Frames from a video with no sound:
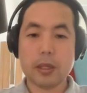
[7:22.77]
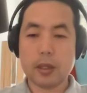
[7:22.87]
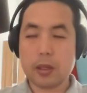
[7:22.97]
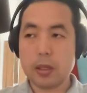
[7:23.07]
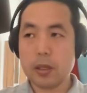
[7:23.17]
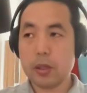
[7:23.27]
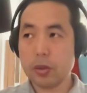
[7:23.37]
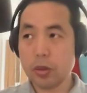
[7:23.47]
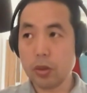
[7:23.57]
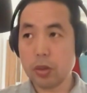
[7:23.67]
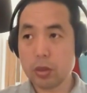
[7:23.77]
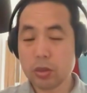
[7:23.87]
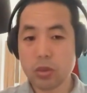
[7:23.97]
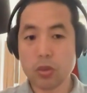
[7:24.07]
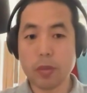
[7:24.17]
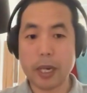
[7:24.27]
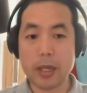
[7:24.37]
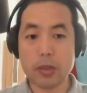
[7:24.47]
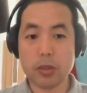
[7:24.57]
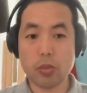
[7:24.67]
啊，就是，就说白
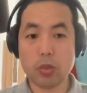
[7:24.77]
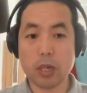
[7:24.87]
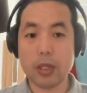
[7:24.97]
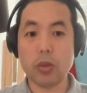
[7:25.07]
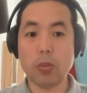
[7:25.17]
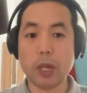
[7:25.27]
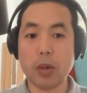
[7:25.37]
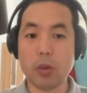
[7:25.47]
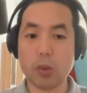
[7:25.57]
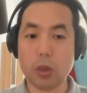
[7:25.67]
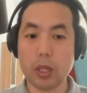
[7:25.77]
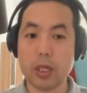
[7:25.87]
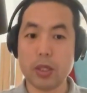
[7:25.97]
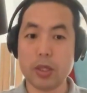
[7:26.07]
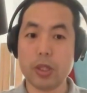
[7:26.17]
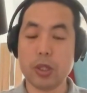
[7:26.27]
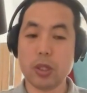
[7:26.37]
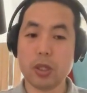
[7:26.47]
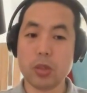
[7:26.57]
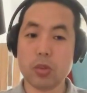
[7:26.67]
了，就是乌克兰有八十多个国家支持，
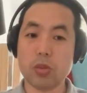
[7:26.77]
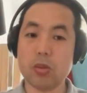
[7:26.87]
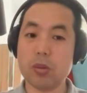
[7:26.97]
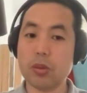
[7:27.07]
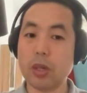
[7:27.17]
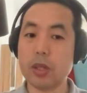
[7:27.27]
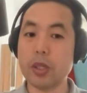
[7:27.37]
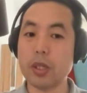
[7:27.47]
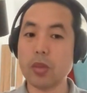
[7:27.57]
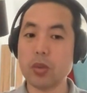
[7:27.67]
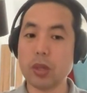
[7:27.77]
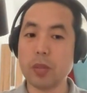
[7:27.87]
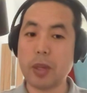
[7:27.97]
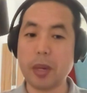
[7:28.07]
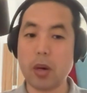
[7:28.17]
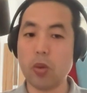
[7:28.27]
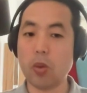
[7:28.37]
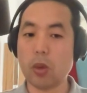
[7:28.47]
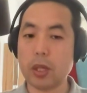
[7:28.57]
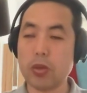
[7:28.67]
全世界一共有一百八十多
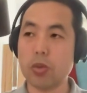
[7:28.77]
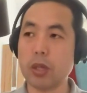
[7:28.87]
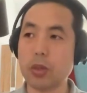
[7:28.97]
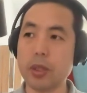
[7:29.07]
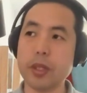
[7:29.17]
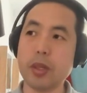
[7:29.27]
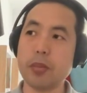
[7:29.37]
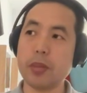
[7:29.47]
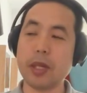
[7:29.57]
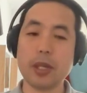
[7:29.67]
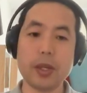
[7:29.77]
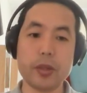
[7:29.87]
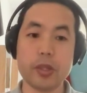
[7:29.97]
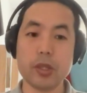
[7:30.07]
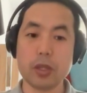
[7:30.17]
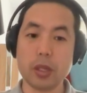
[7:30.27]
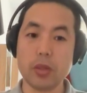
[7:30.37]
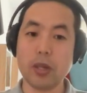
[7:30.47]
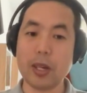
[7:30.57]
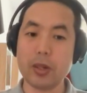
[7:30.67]
个国家，除了有一些不大参与事情的，
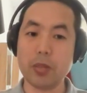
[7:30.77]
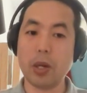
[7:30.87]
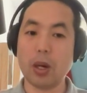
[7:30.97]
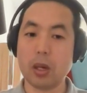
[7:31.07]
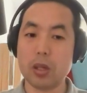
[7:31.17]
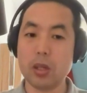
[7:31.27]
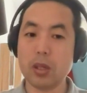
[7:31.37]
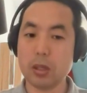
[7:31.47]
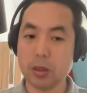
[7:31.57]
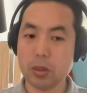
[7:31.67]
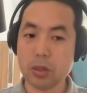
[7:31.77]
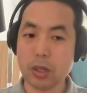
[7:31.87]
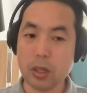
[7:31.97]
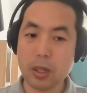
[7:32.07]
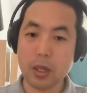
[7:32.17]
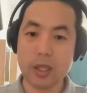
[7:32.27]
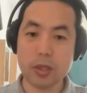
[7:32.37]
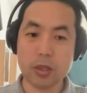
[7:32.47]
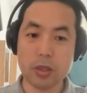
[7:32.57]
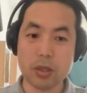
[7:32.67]
就是还有一半可能就是类
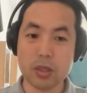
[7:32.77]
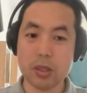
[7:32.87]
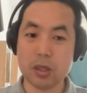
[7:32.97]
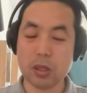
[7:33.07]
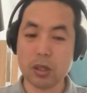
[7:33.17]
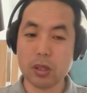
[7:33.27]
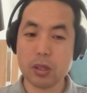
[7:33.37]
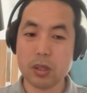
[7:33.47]
似于支持。